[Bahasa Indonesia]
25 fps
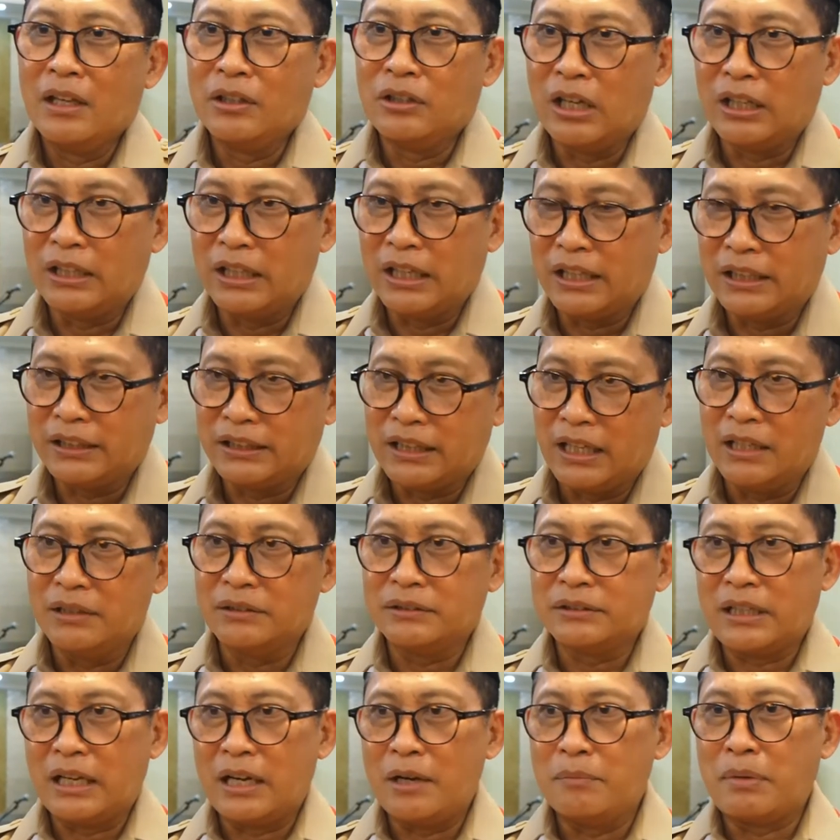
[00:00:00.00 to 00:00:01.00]
karena kita
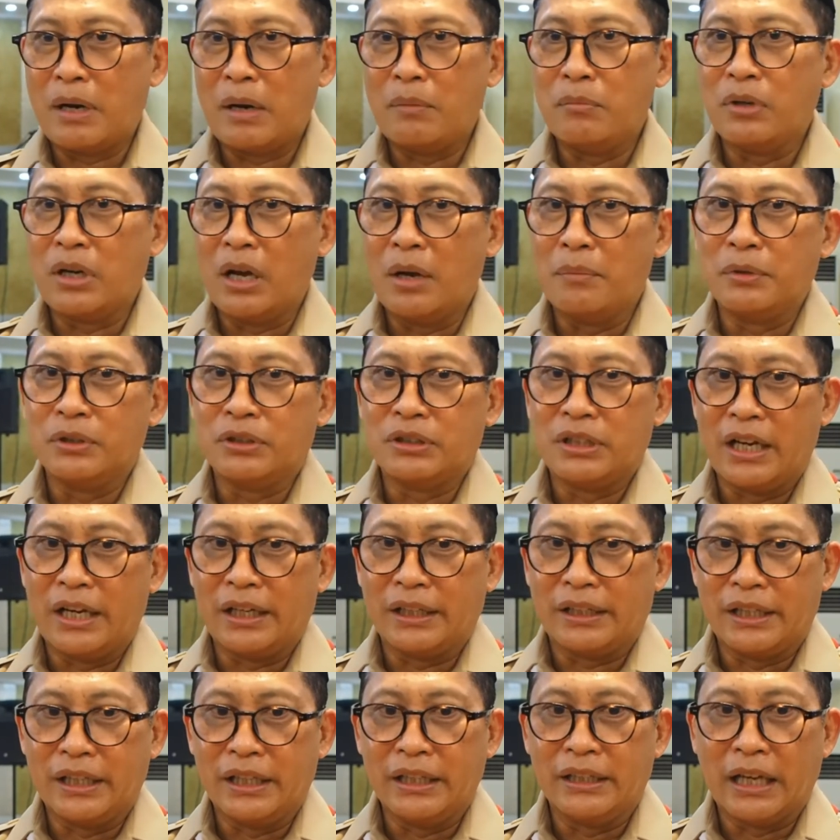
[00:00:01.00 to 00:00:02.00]
sekarang Pramuka
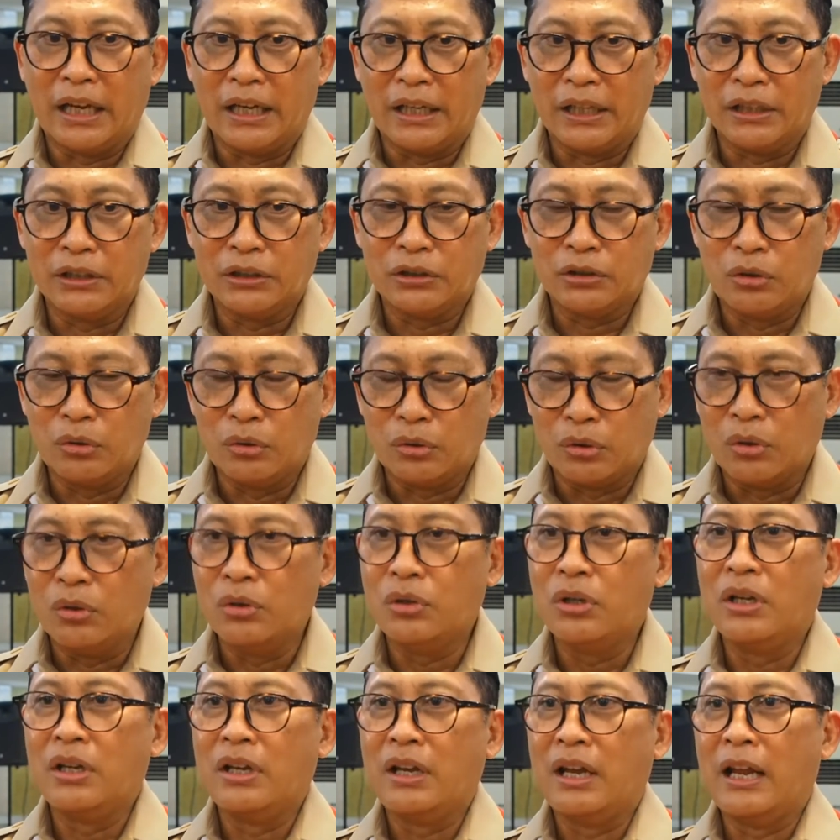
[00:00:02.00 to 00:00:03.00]
bersinergi dari
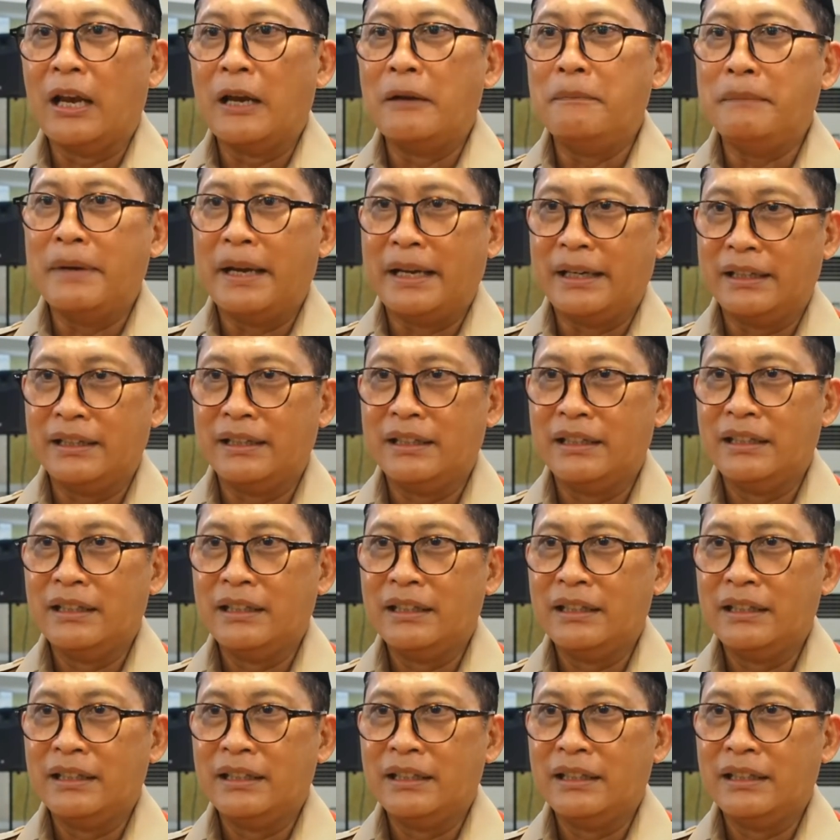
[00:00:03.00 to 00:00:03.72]
seluruh elemen